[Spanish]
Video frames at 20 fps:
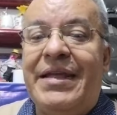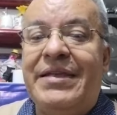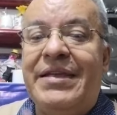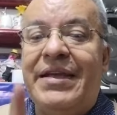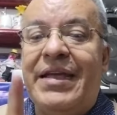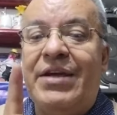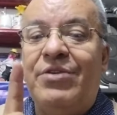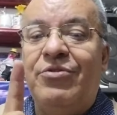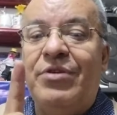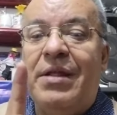
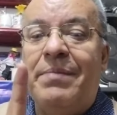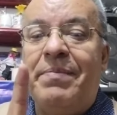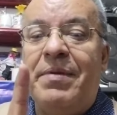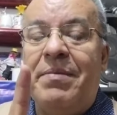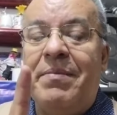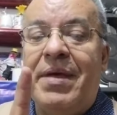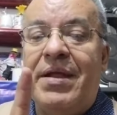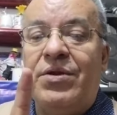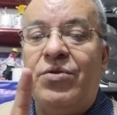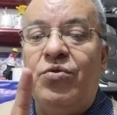Llegué con el
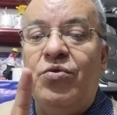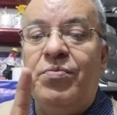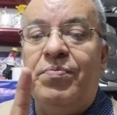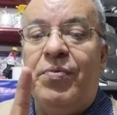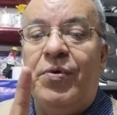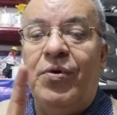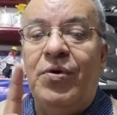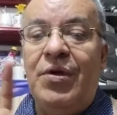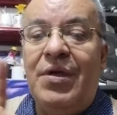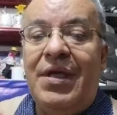primer
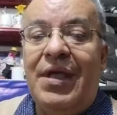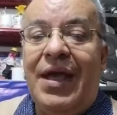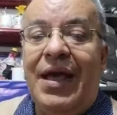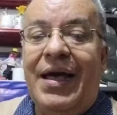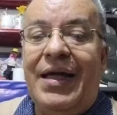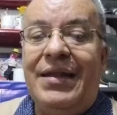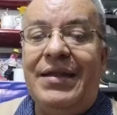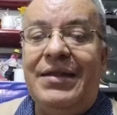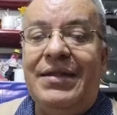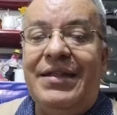cupo
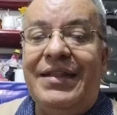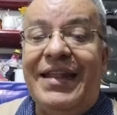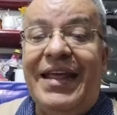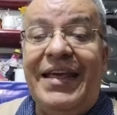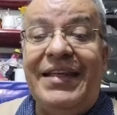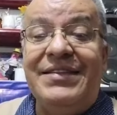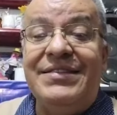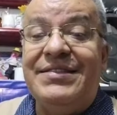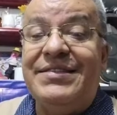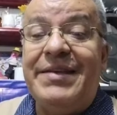al
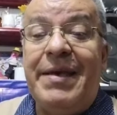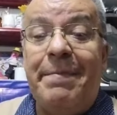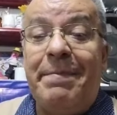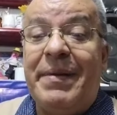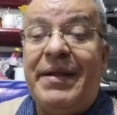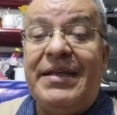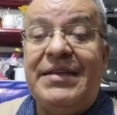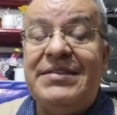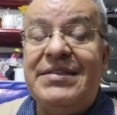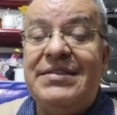INEN. E
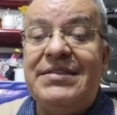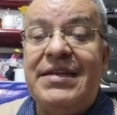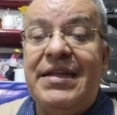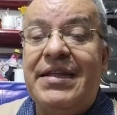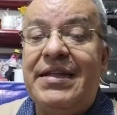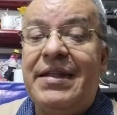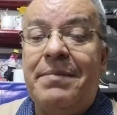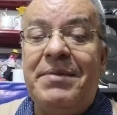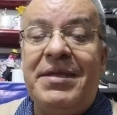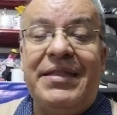Siempre quise ser
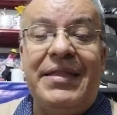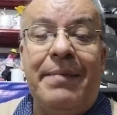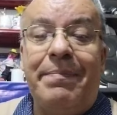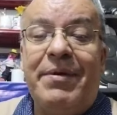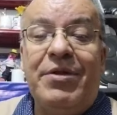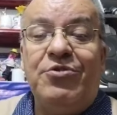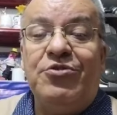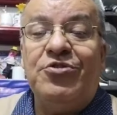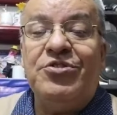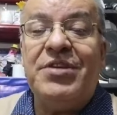inemita,
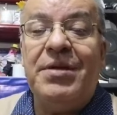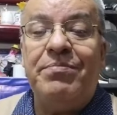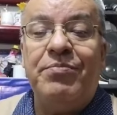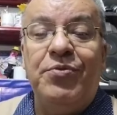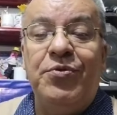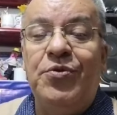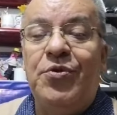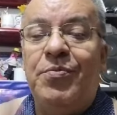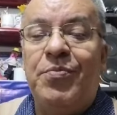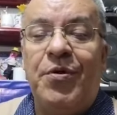pero no se
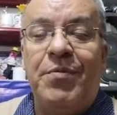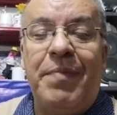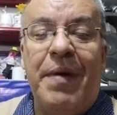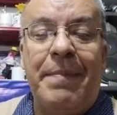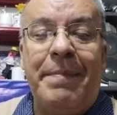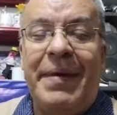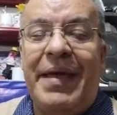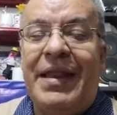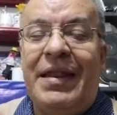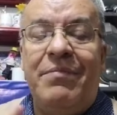pudo por
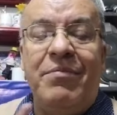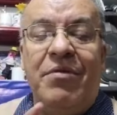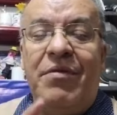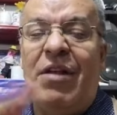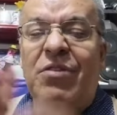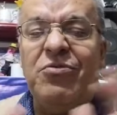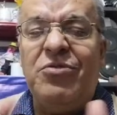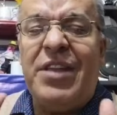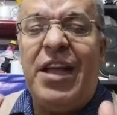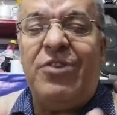papeles. Bueno,
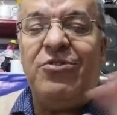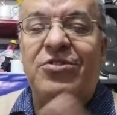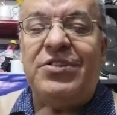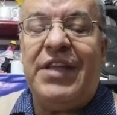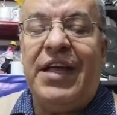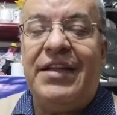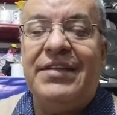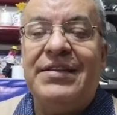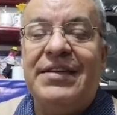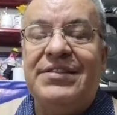algún día
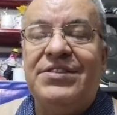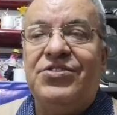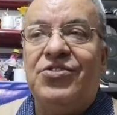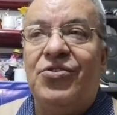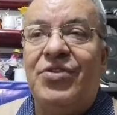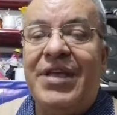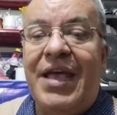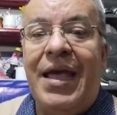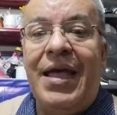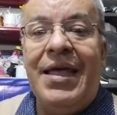contar esa
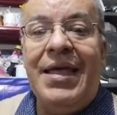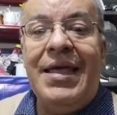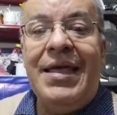historia.